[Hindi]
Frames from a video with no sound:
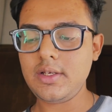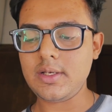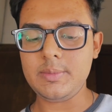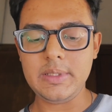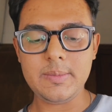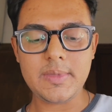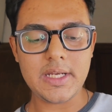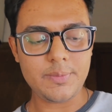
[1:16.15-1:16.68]

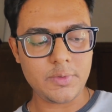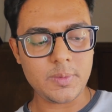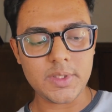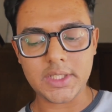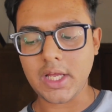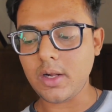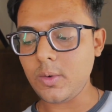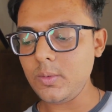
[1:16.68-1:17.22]
अभी मैं आपको
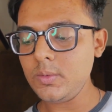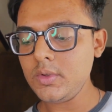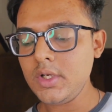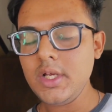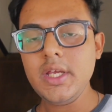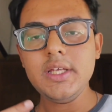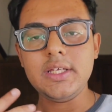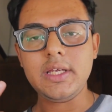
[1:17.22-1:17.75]
बता रहा
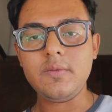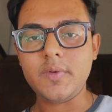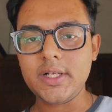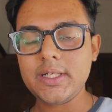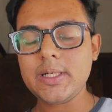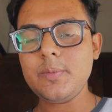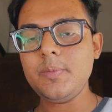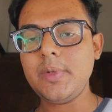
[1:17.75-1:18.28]
हूँ कि वन
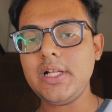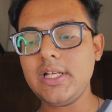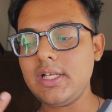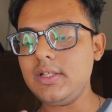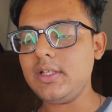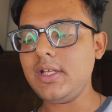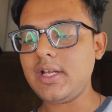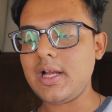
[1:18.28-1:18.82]
कप मिल्क के
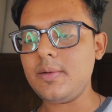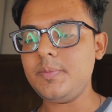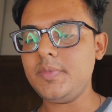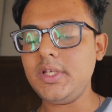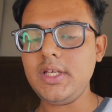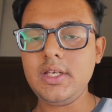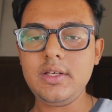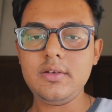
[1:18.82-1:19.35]
अंदर आपने